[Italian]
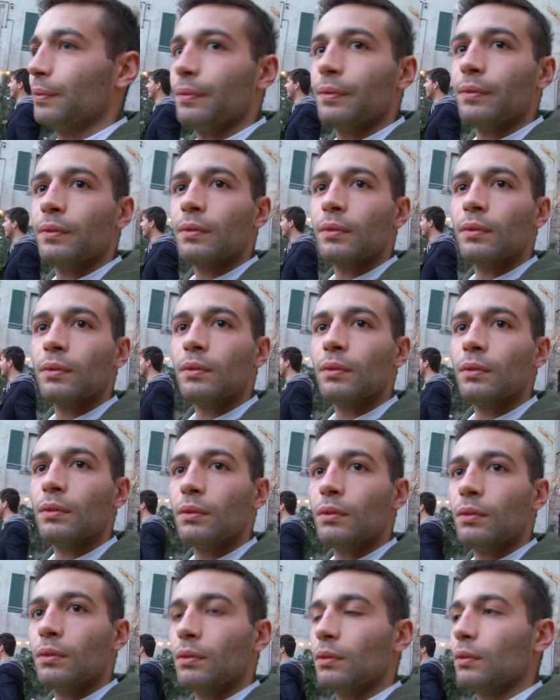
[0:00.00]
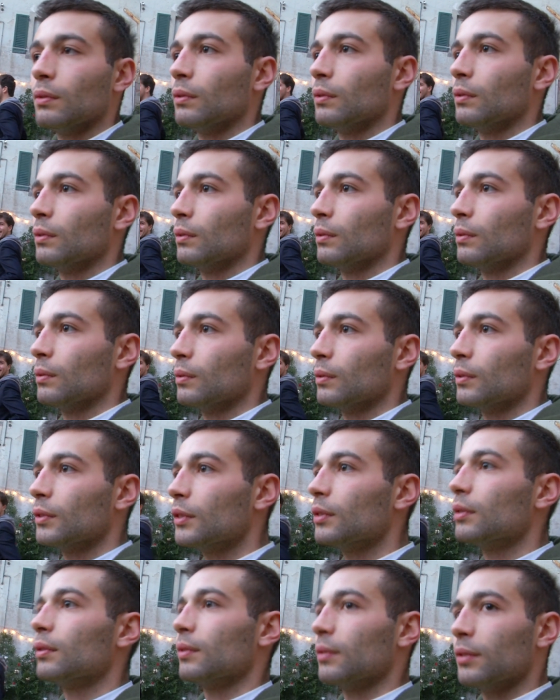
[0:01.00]
è tutto in mano ai giovani le
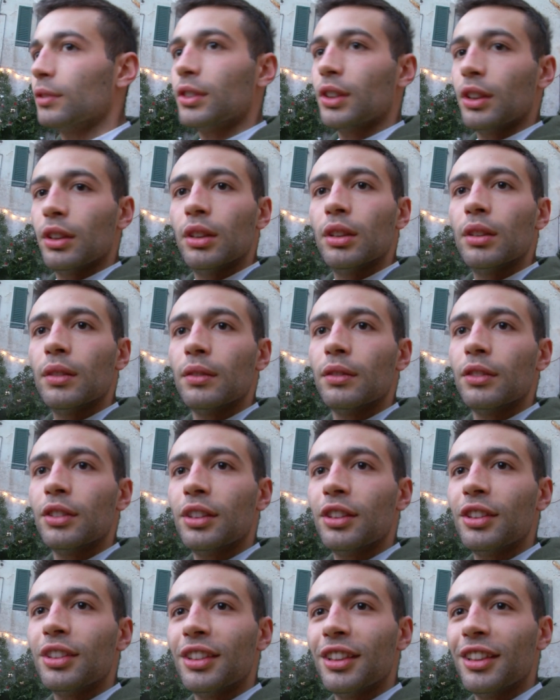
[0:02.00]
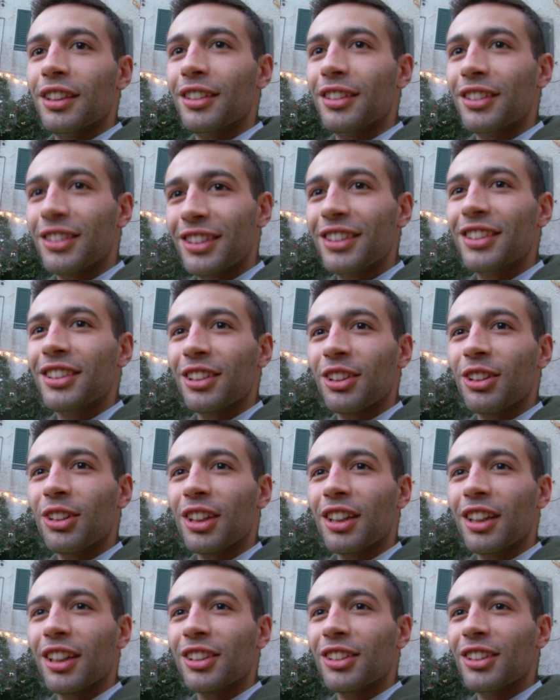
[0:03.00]
fiaccole. Sì, è sì, corretto? sì, sì,
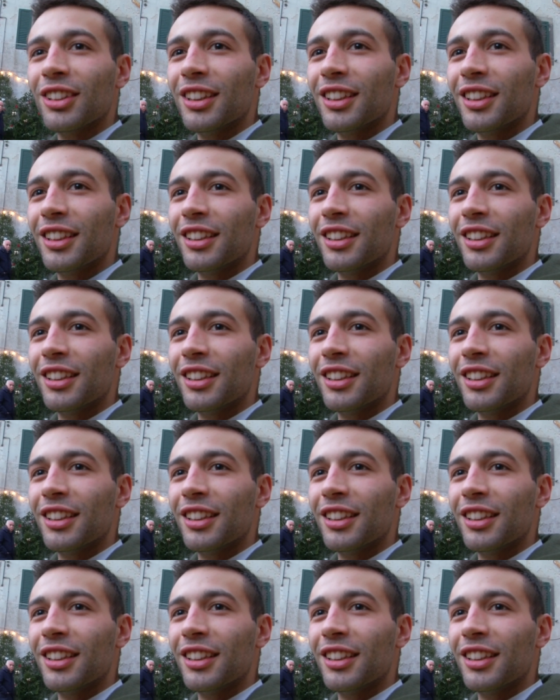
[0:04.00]
corretto.